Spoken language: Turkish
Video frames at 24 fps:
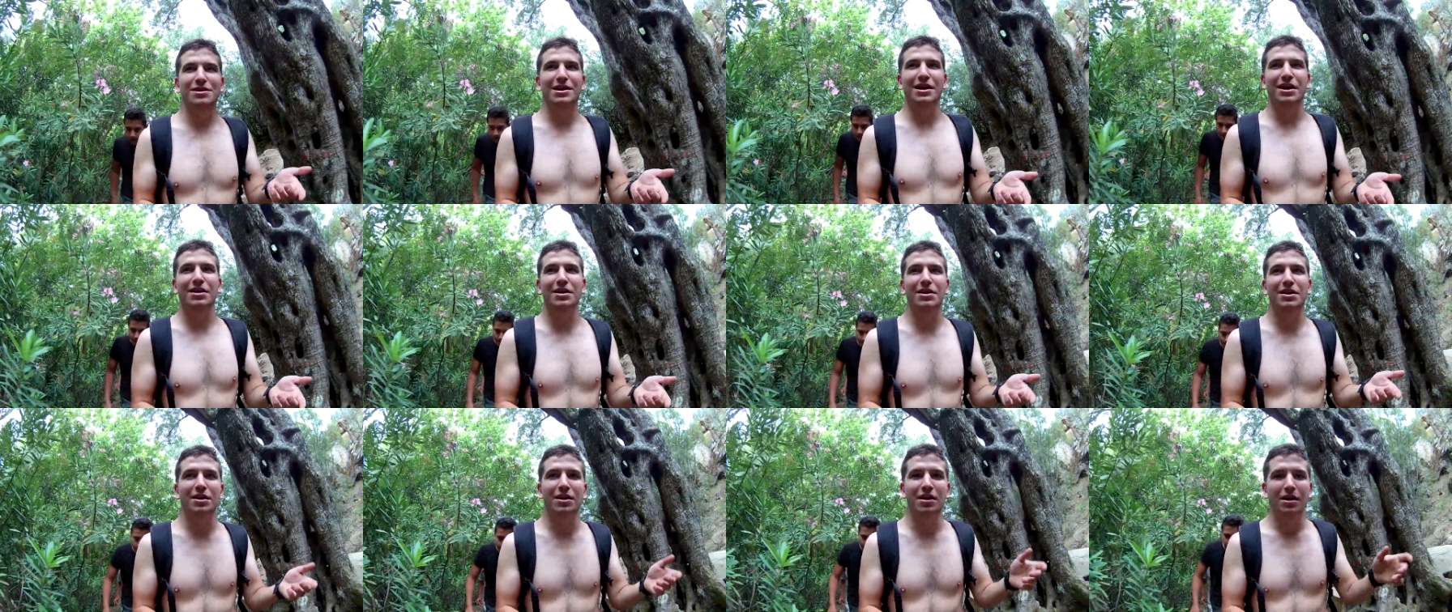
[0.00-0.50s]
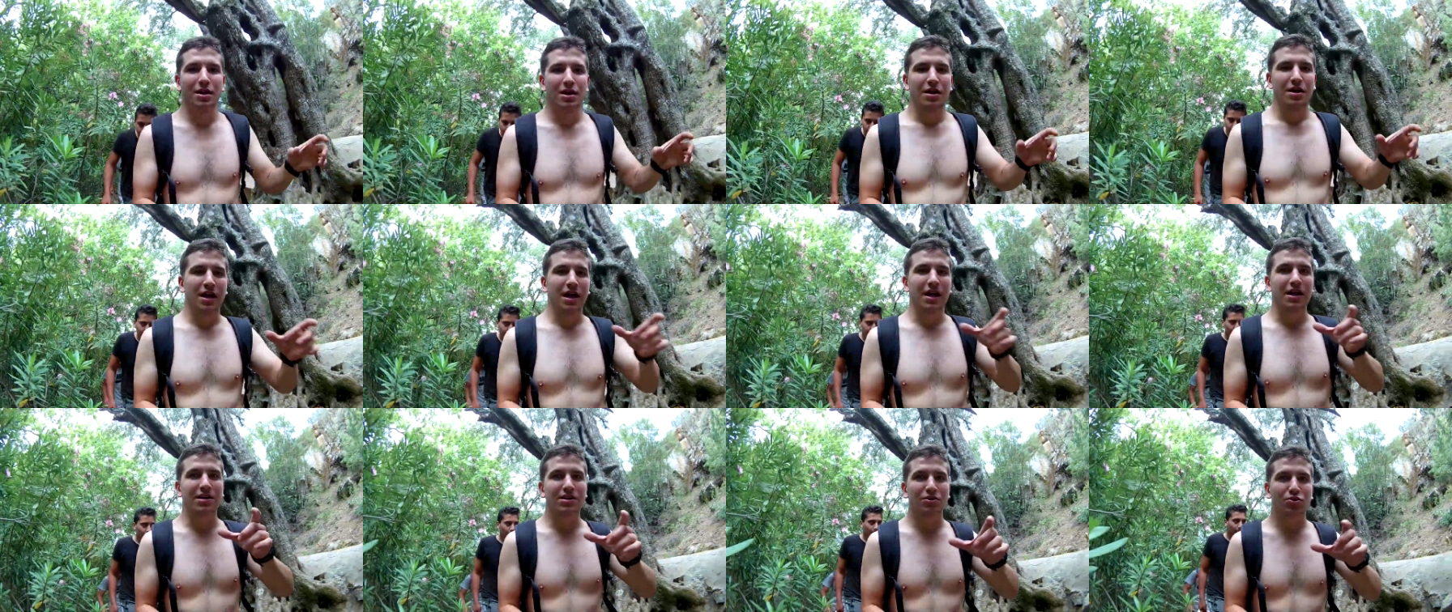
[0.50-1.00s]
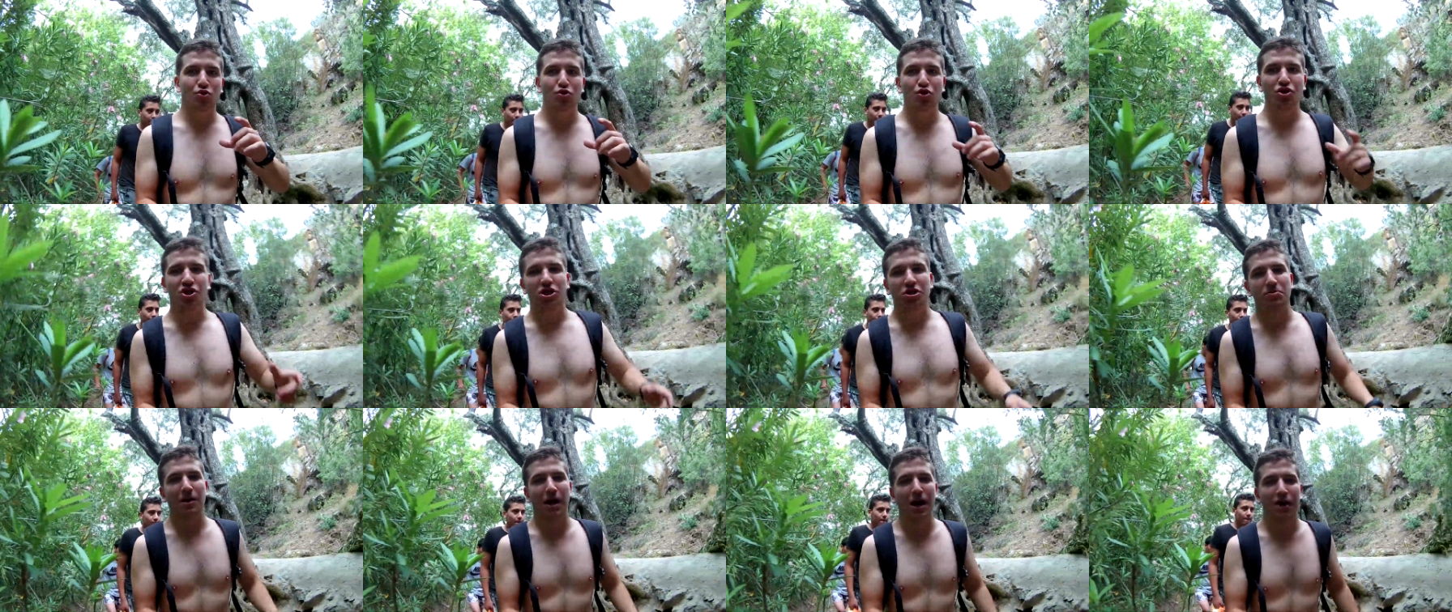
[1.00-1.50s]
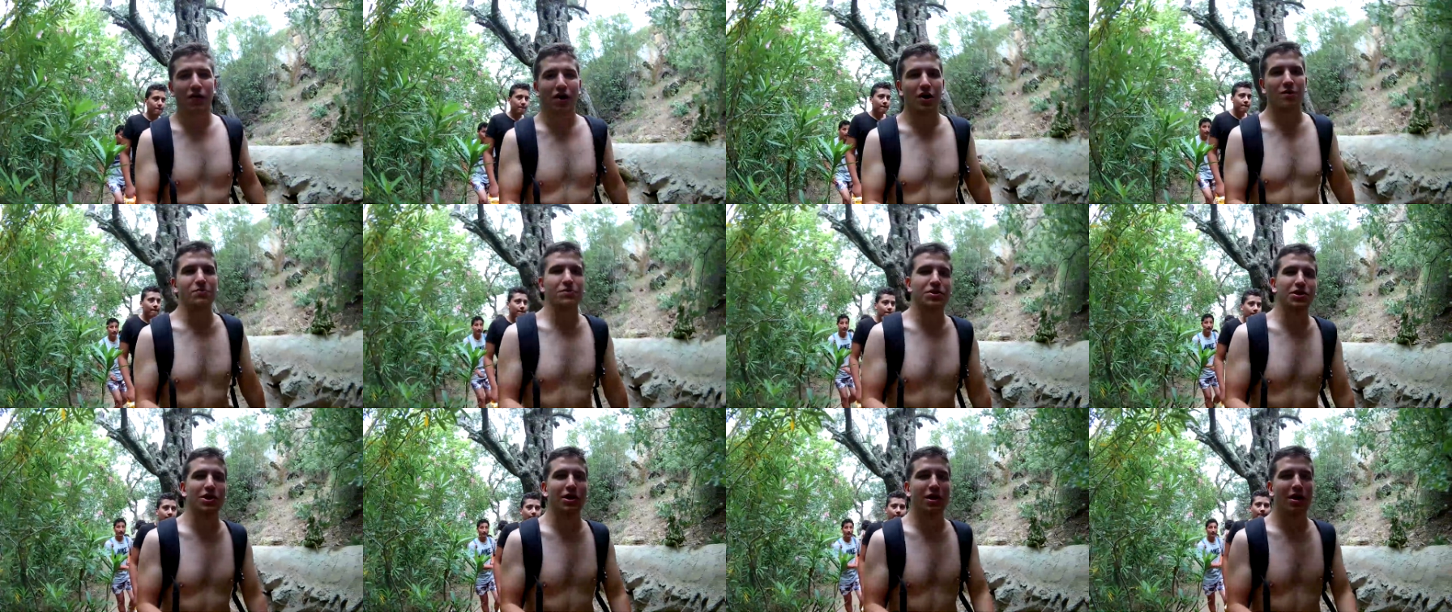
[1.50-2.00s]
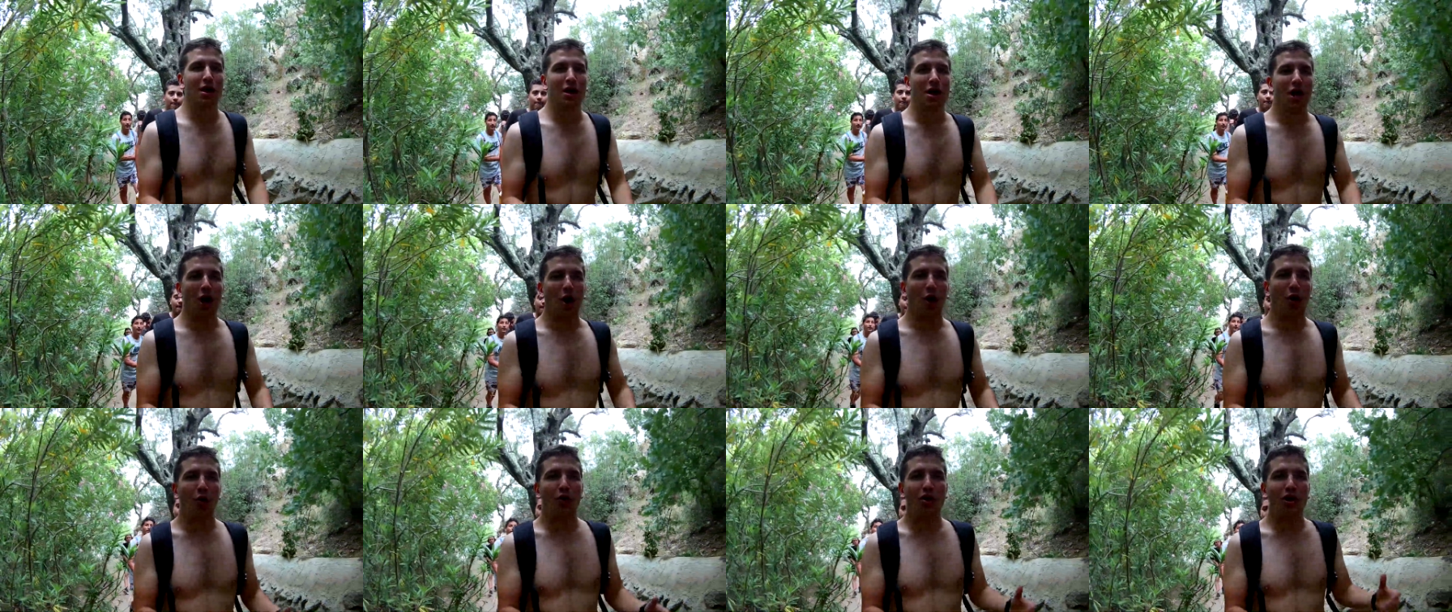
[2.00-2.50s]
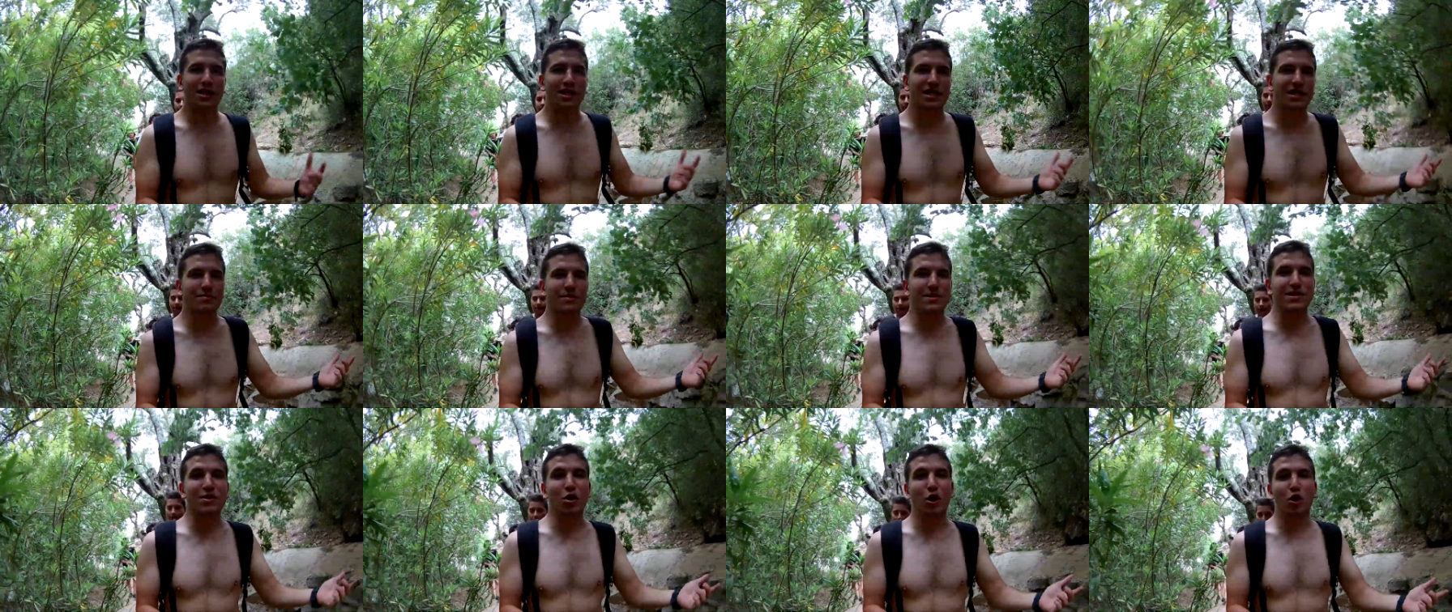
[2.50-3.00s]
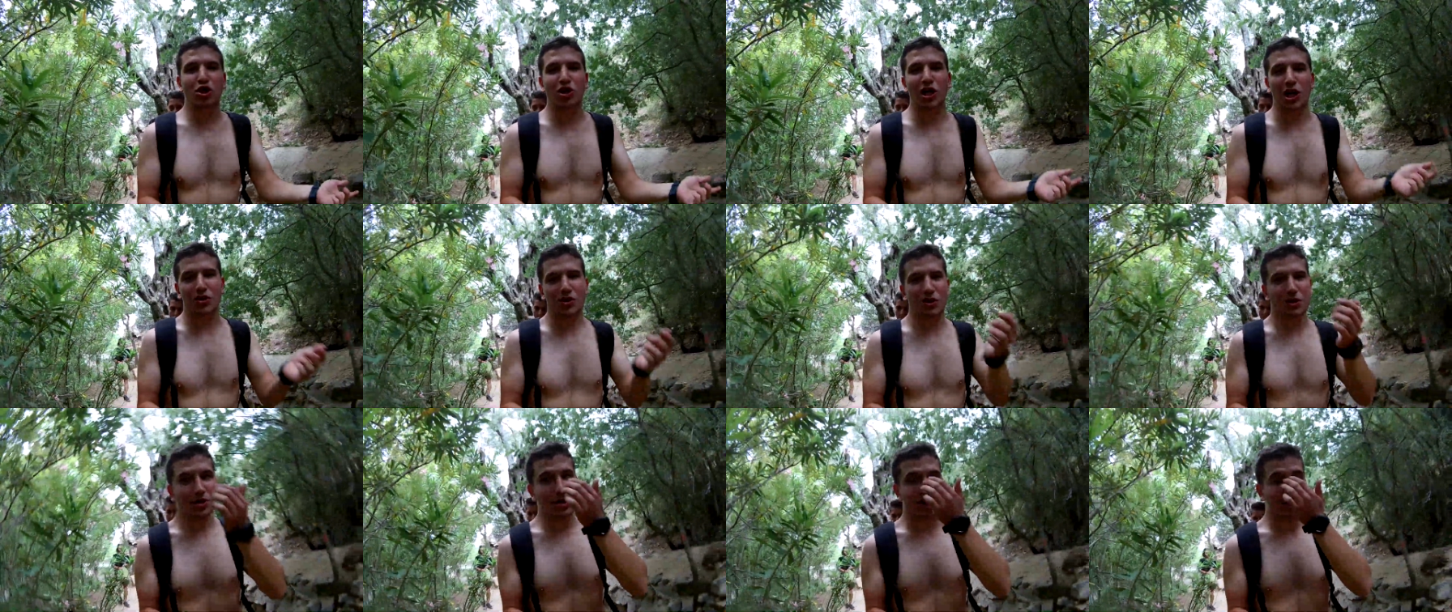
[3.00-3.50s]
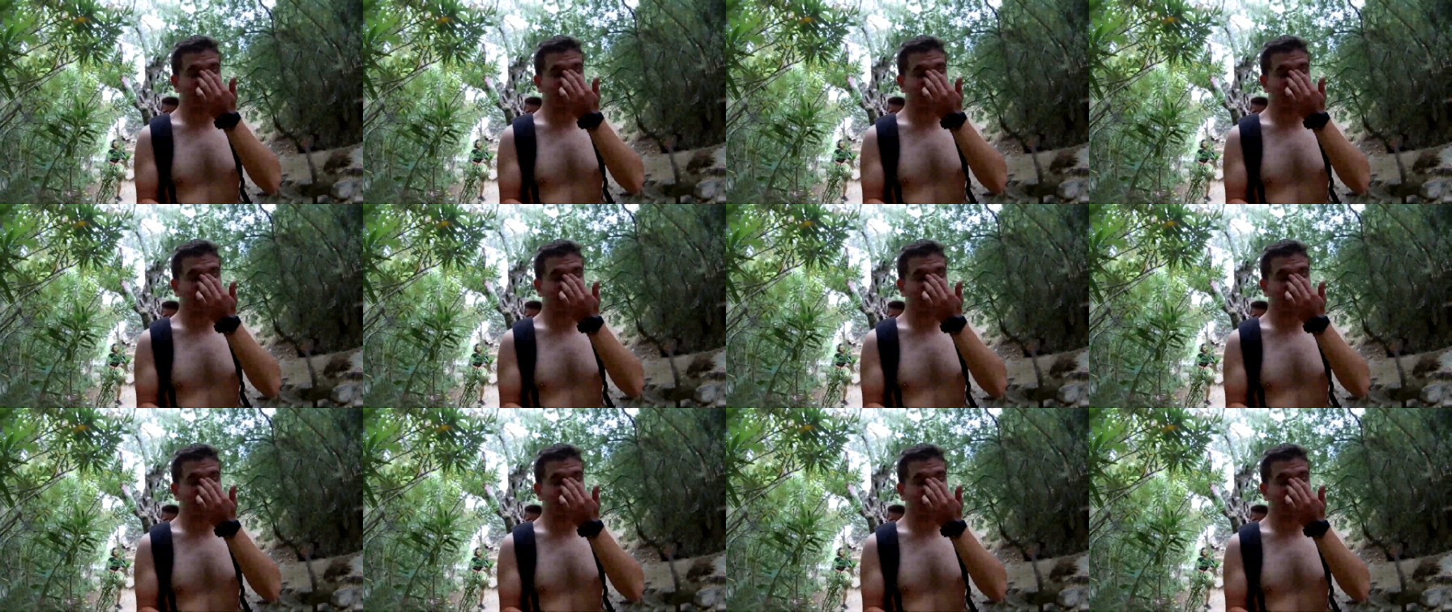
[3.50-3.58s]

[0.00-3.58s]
bir tane yani su içtiği bir yer varmış. Şey Orasını biz göl sandık.